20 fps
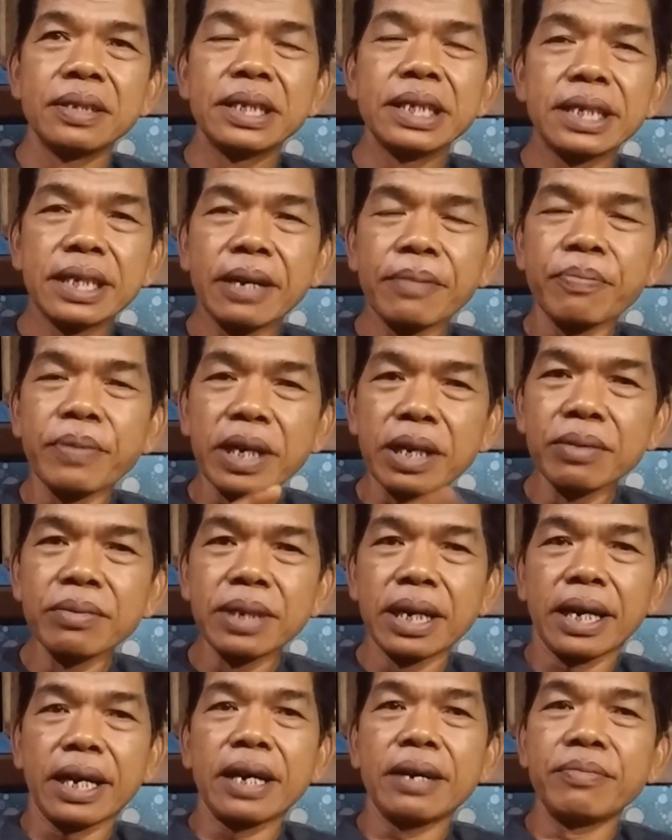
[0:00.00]
Tidak
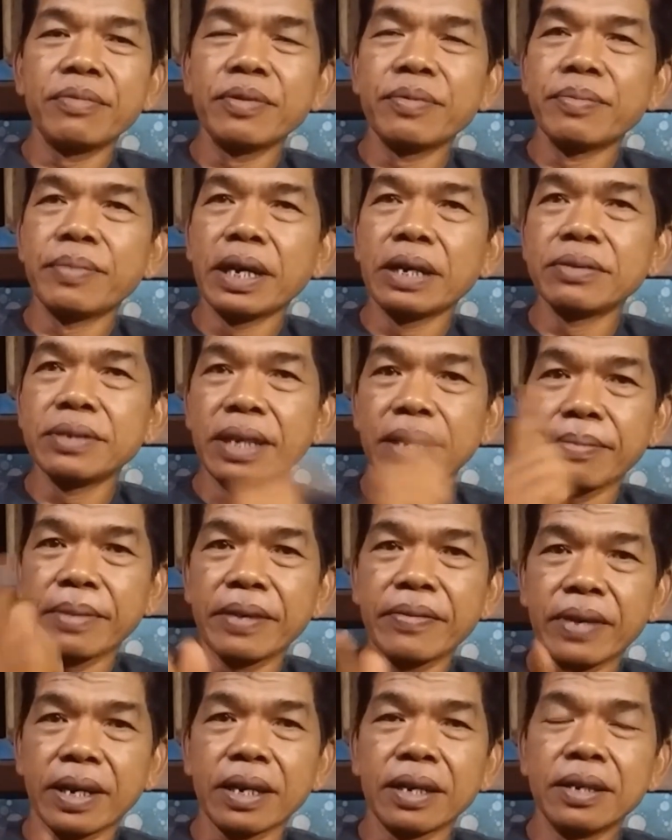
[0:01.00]
perlulah kamu membangun yang
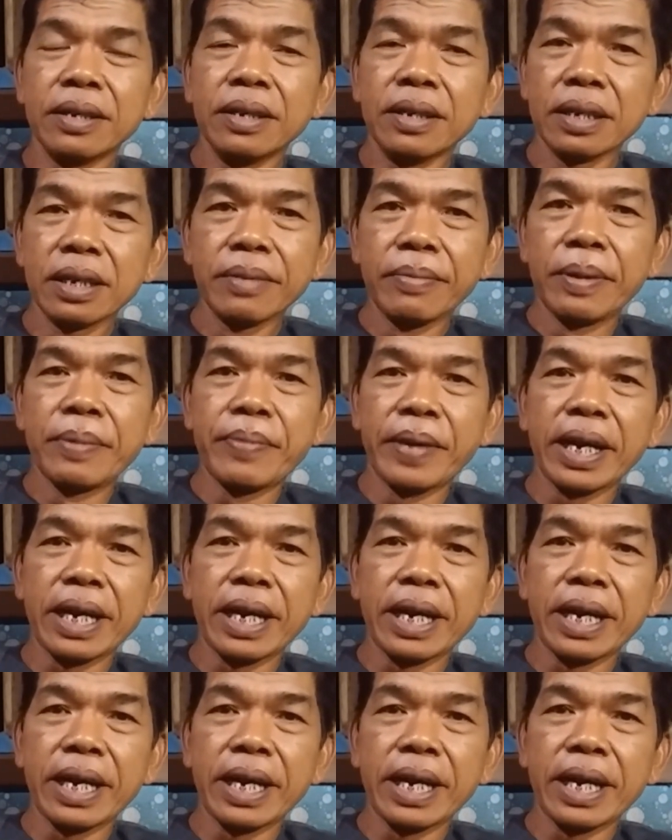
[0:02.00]
mewah. Lebih